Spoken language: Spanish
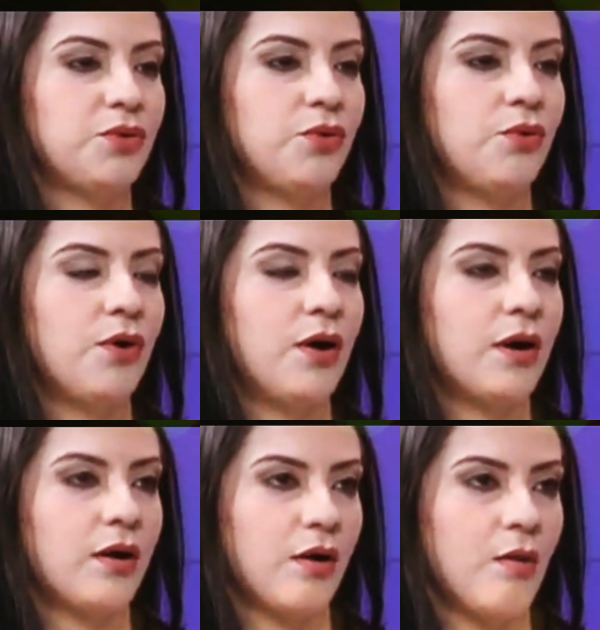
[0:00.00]
Nuestro
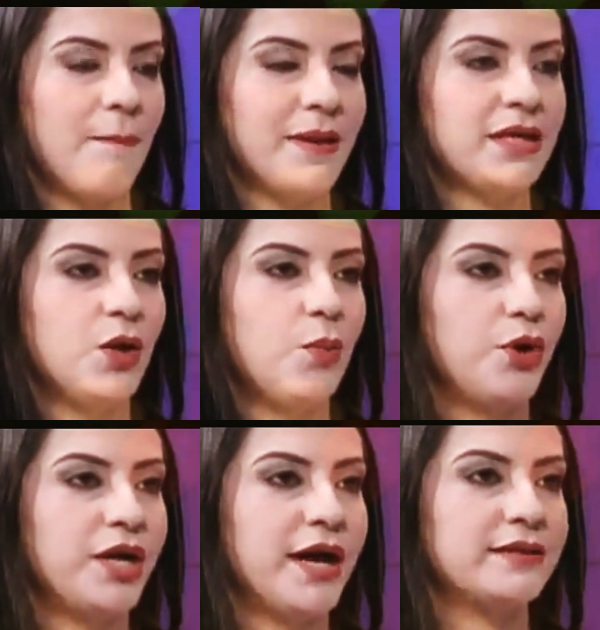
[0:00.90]
compañero
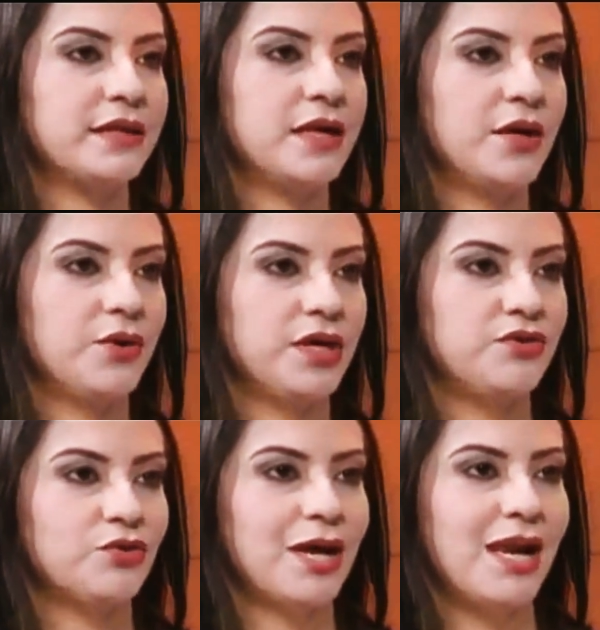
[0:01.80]
Boris Castellano
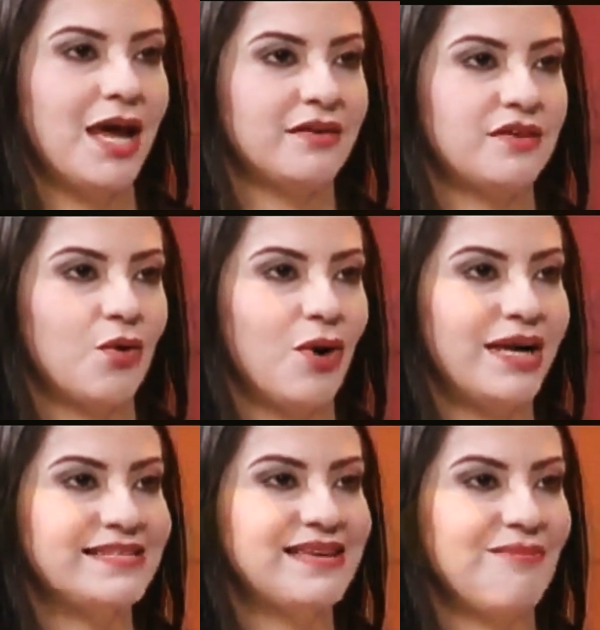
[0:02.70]
hizo un enlace con
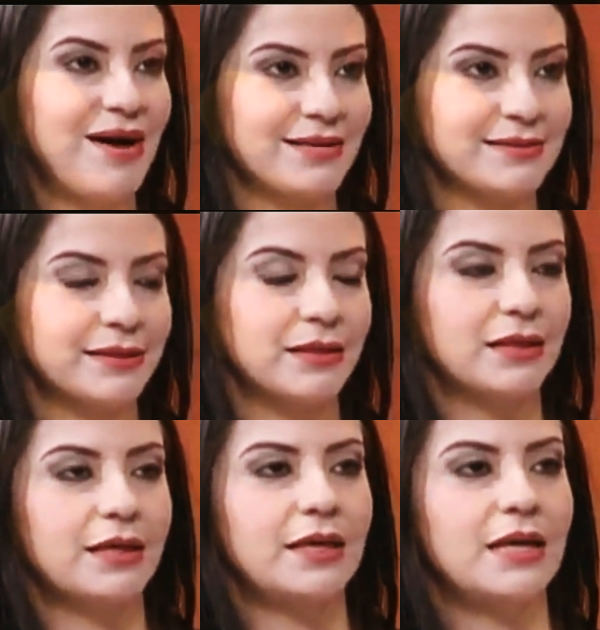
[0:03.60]
Alicia
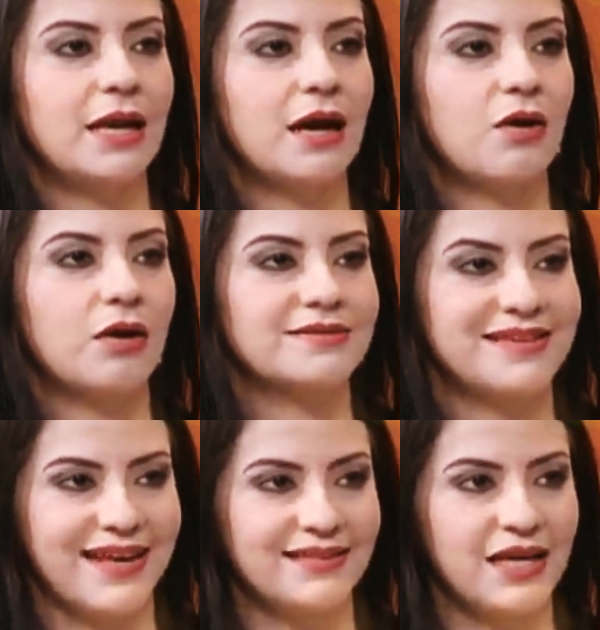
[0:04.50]
Bárcena, es la
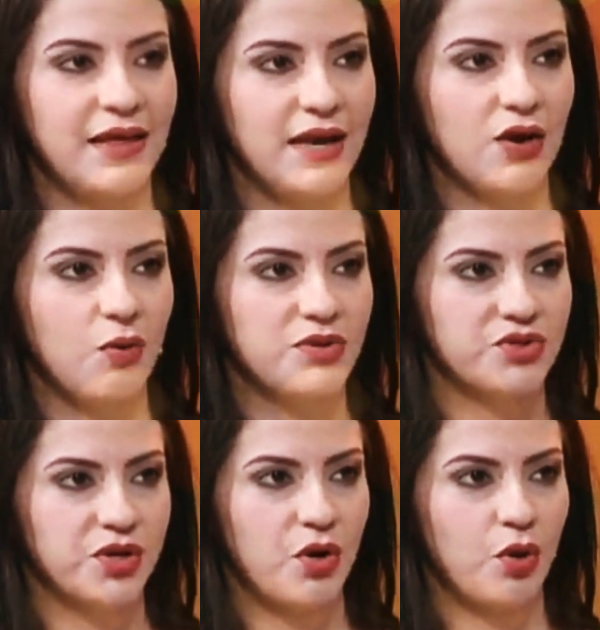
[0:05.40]
secretaria de la
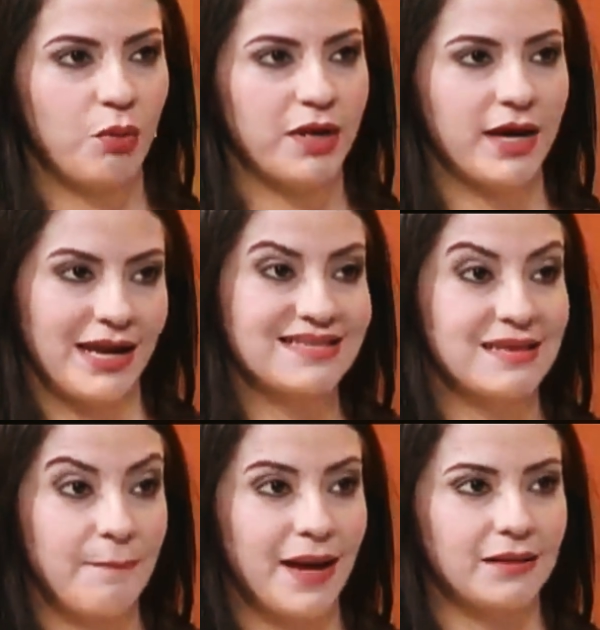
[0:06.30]
Comisión Económica de la
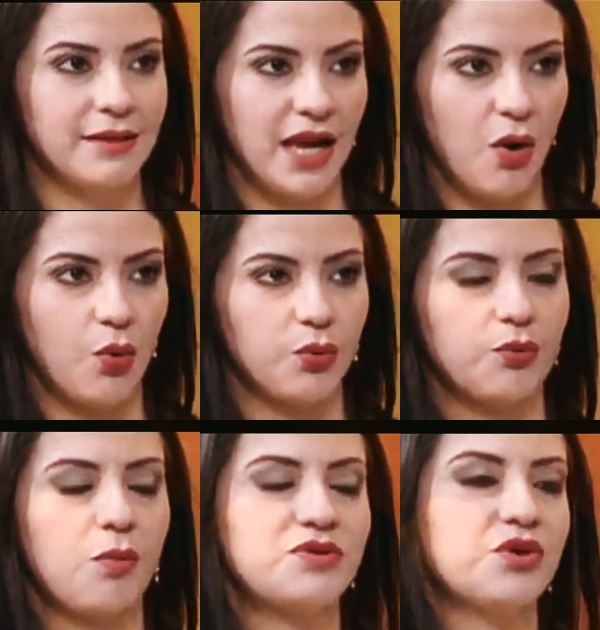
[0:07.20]
CEPAL, de la ONU,
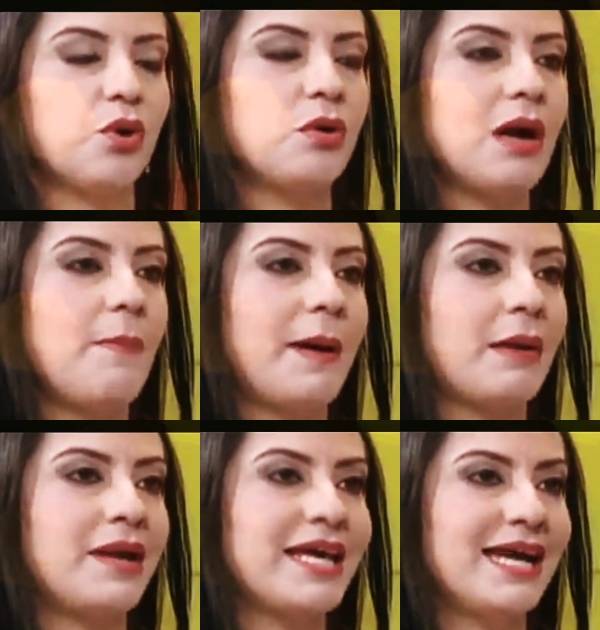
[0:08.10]
Comisión Económica
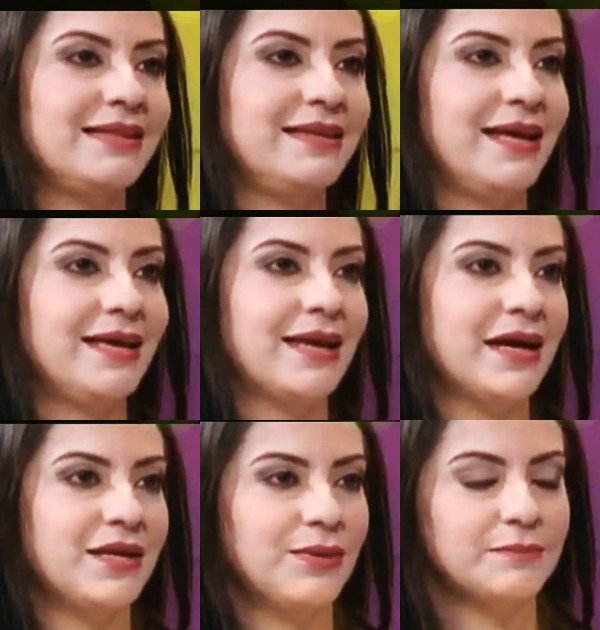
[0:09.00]
para América Latina y el
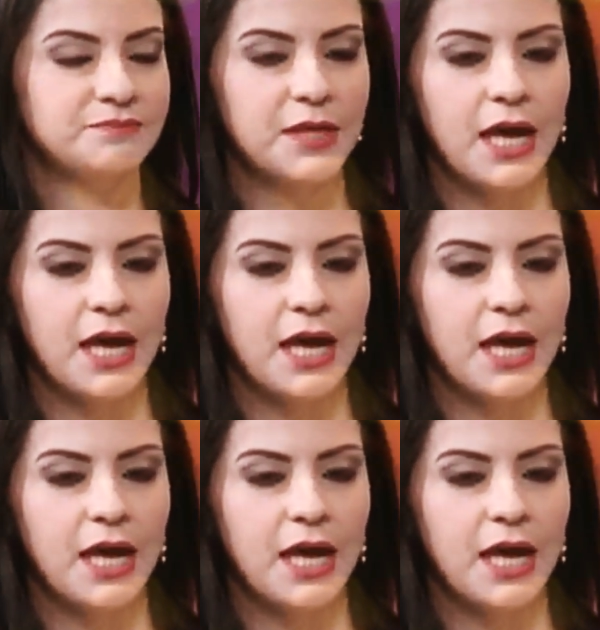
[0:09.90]
Caribe.